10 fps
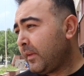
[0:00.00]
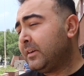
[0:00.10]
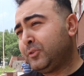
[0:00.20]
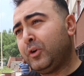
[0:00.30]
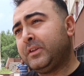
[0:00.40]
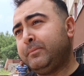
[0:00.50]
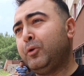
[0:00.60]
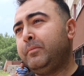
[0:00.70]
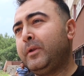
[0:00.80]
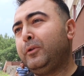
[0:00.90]
açık öğretim
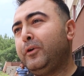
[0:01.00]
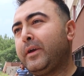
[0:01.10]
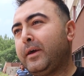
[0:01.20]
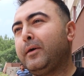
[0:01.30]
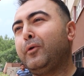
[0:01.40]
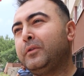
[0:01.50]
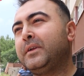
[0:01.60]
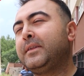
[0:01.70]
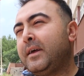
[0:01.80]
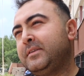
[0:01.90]
bölümleri oluyor ya
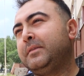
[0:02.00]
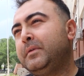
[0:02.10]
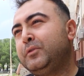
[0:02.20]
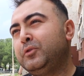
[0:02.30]
onları tercih etmeyi